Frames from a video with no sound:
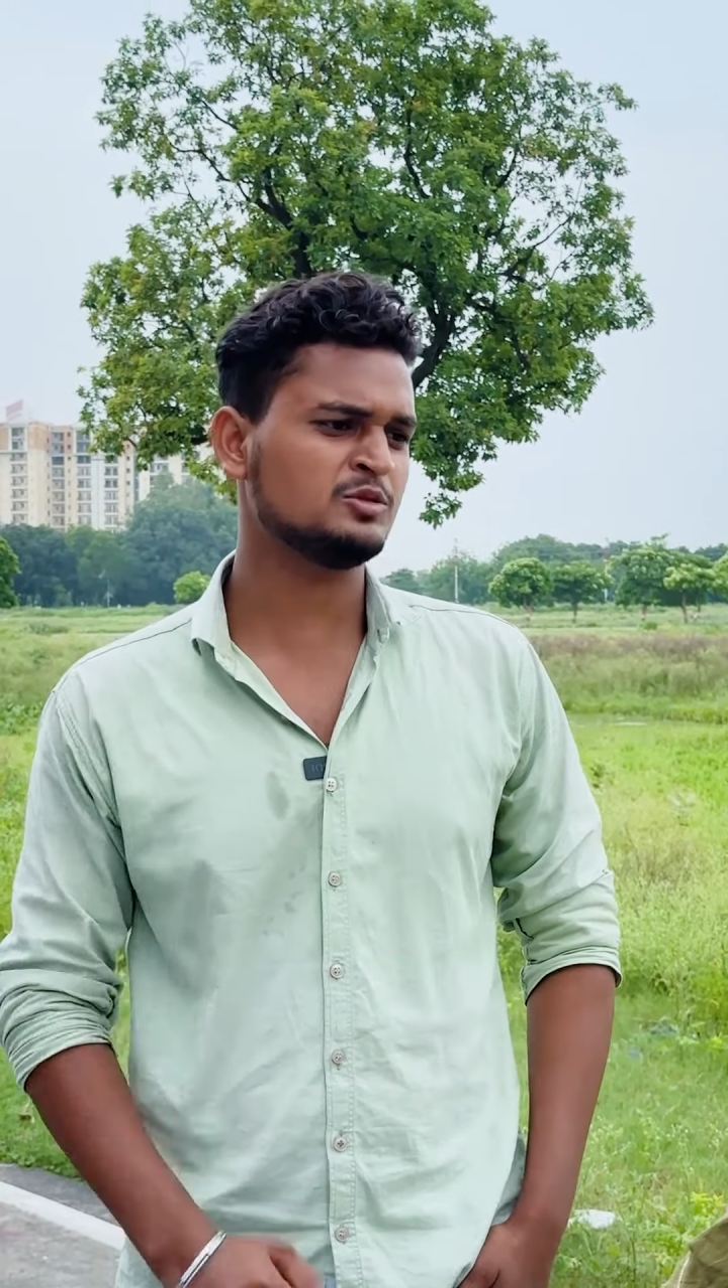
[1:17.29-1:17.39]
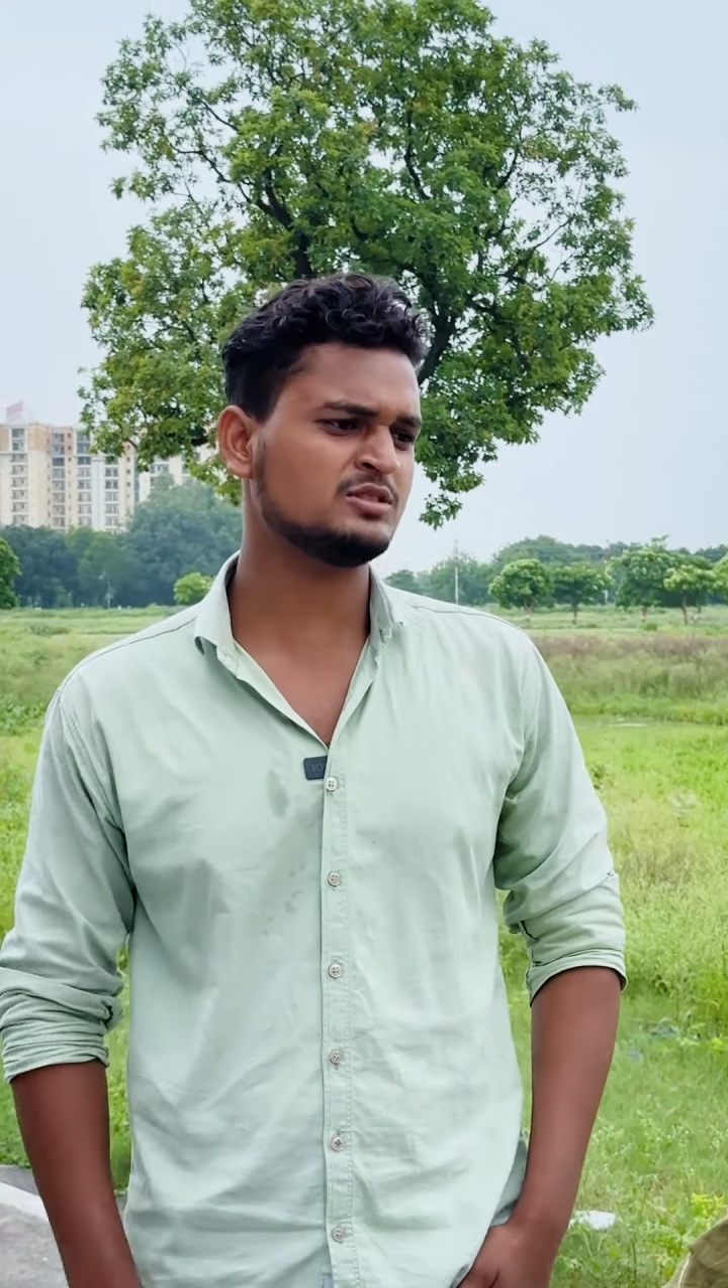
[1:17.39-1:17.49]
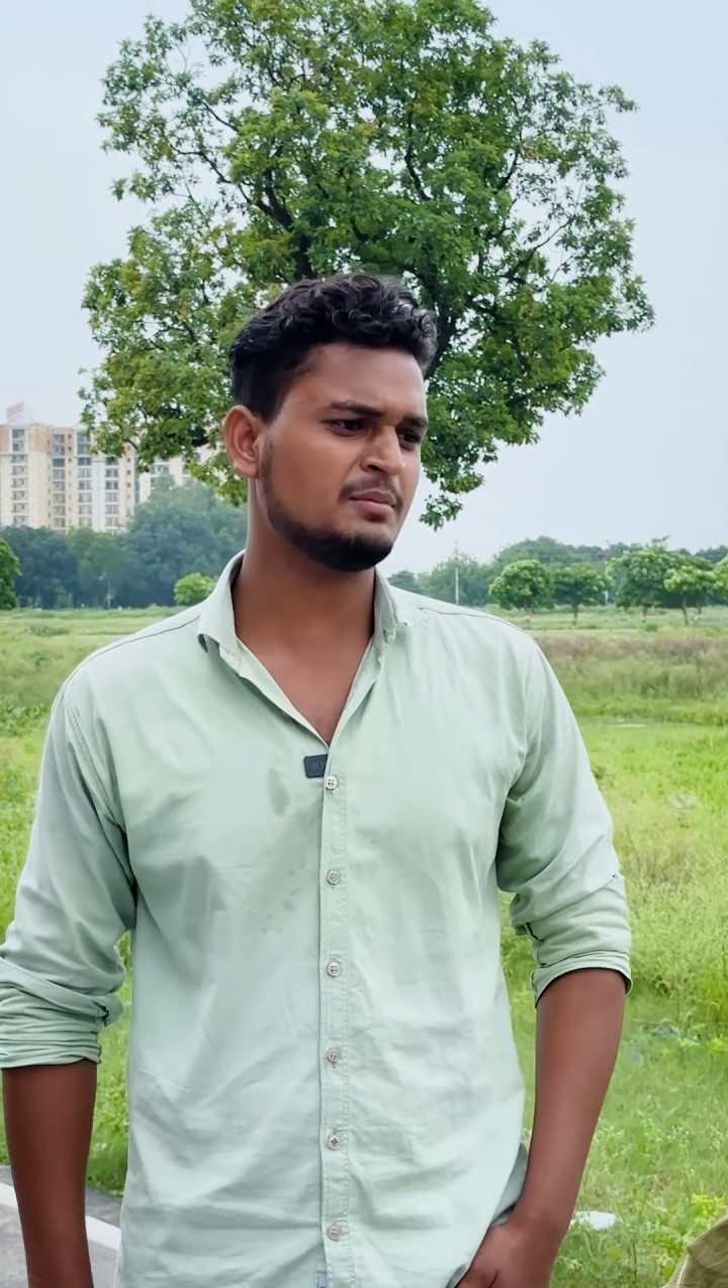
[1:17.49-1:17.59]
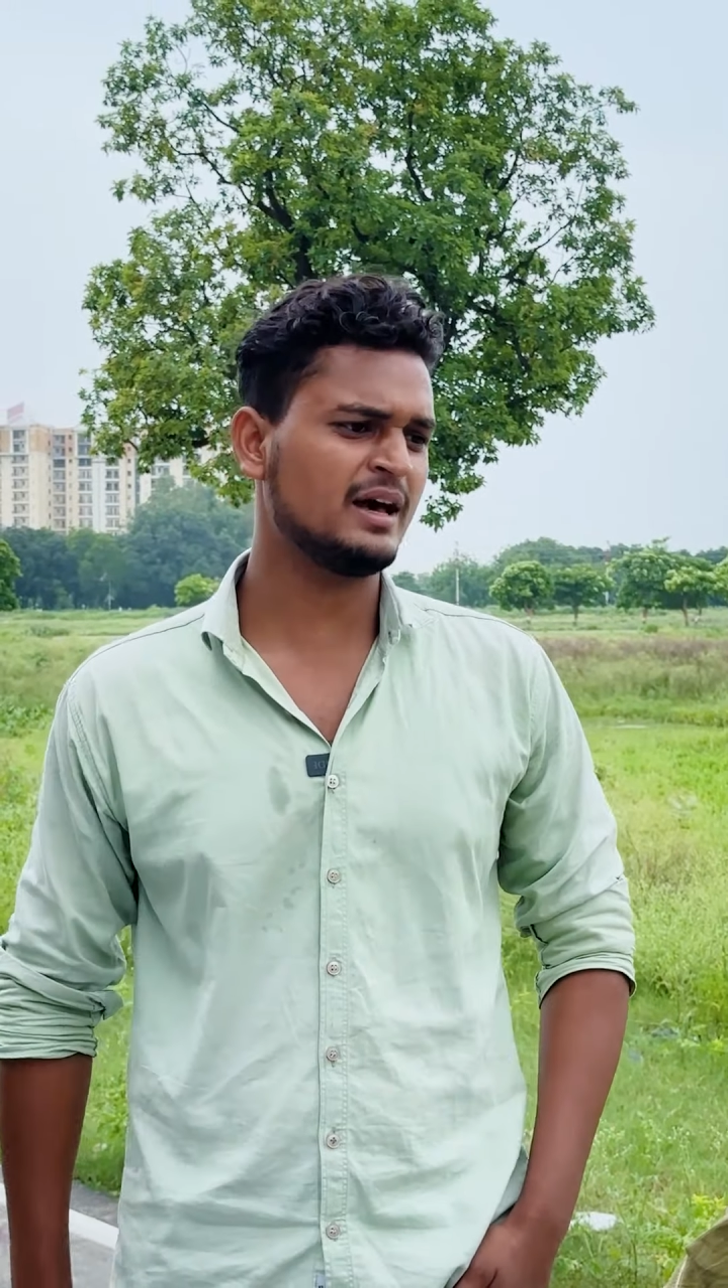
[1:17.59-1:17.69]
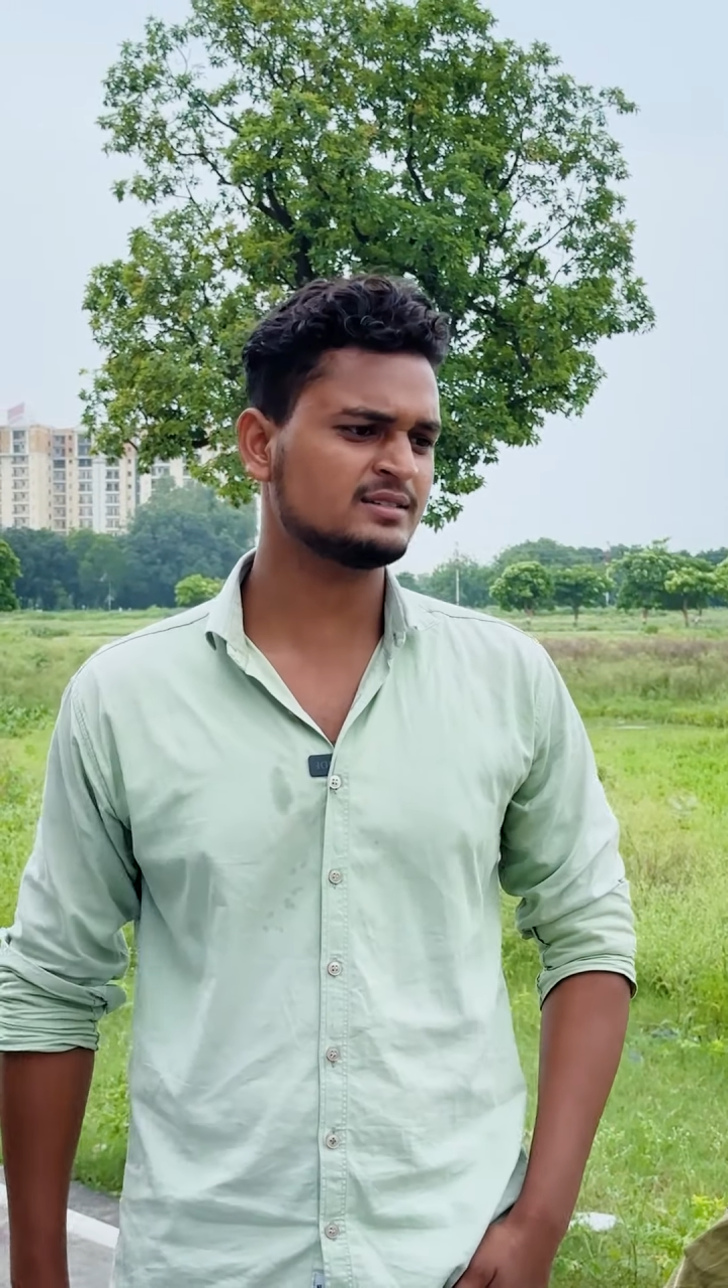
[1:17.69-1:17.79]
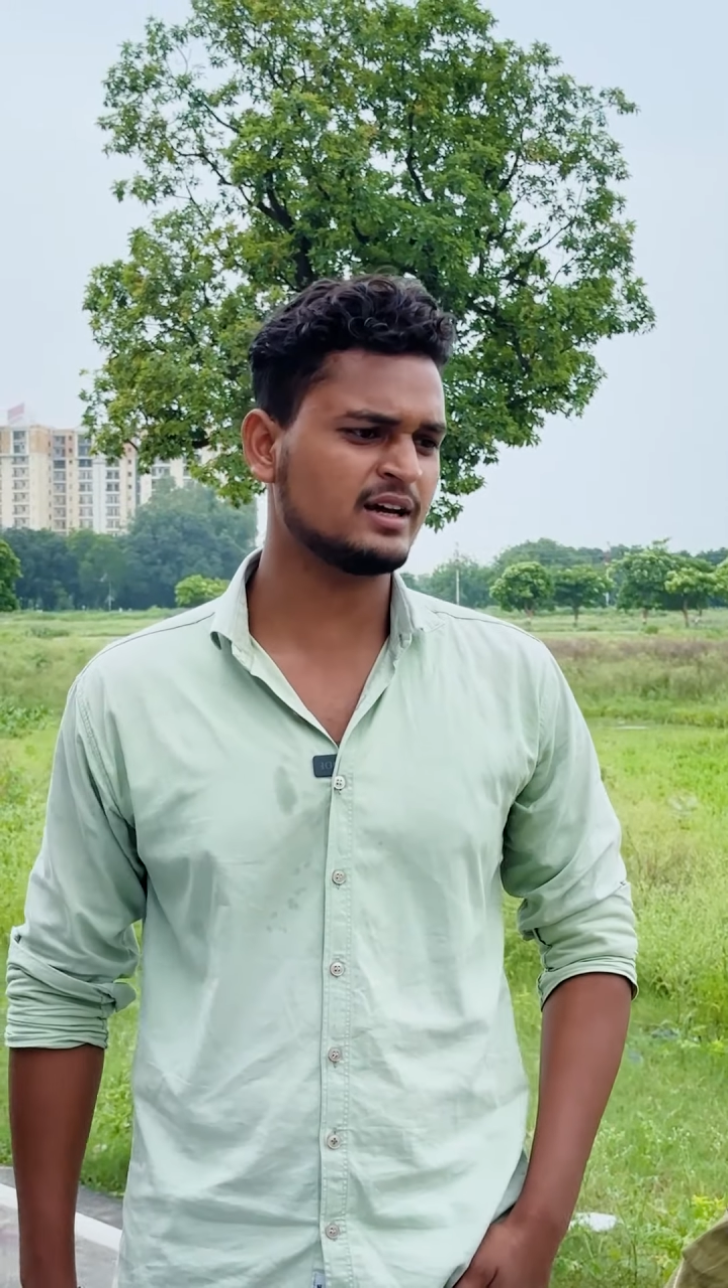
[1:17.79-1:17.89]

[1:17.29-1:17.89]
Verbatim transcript: मुझसे बहस